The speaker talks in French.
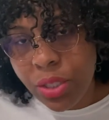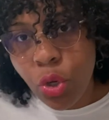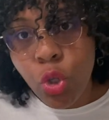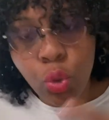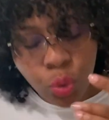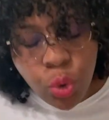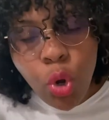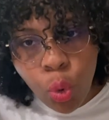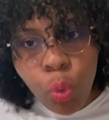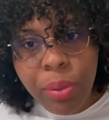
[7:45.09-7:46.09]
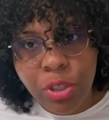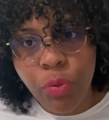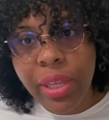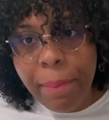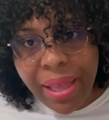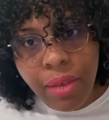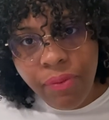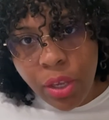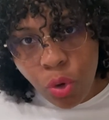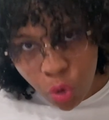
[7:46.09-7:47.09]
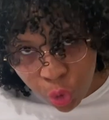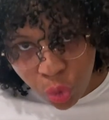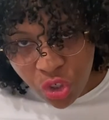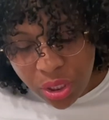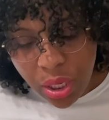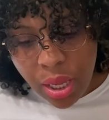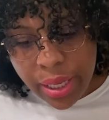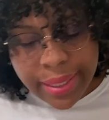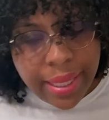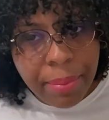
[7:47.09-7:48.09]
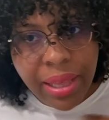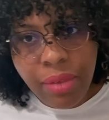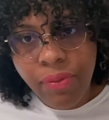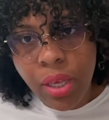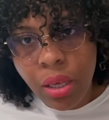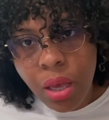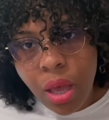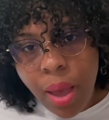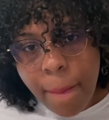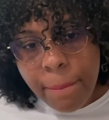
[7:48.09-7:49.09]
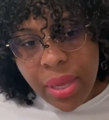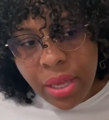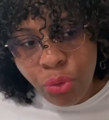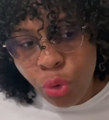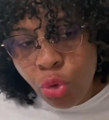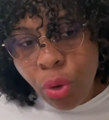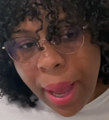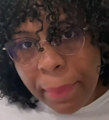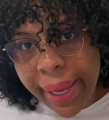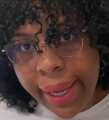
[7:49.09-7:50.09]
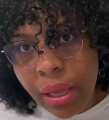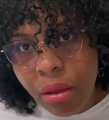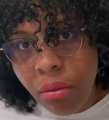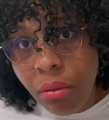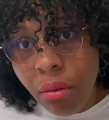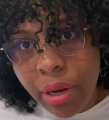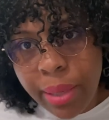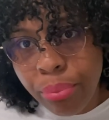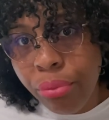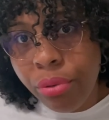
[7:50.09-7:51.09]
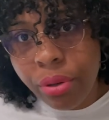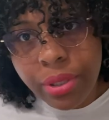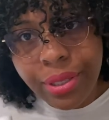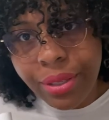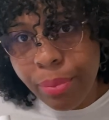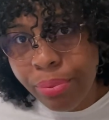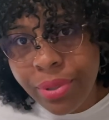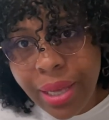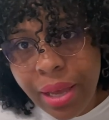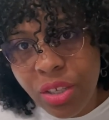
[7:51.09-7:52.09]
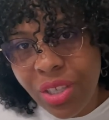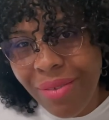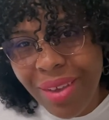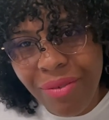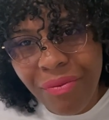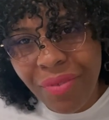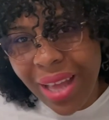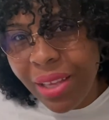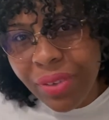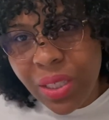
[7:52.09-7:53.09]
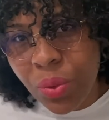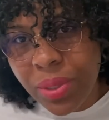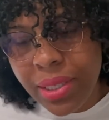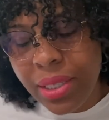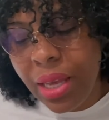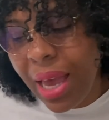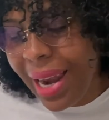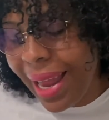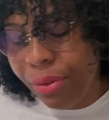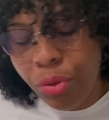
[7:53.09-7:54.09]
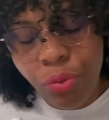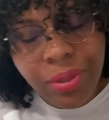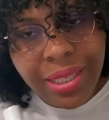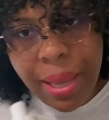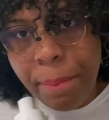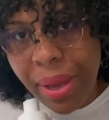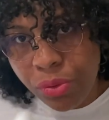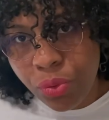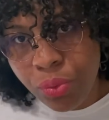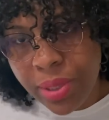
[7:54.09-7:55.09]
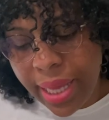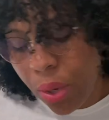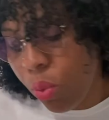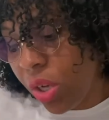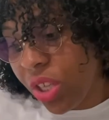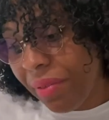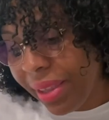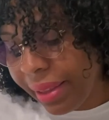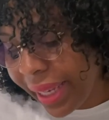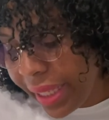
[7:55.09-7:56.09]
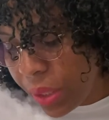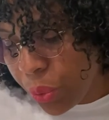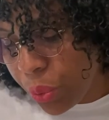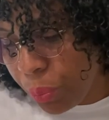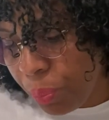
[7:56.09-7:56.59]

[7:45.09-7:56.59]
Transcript: C'est-à-dire que sous le coup, oui, mes cheveux étaient magnifiques. Le jour J, ils étaient magnifiques. Mais deux jours après, euh, les boucles, c'était plus ça. J'avais vla des frisottis, la tenue, c'était pas du tout ça, quoi. J'avais été très déçue.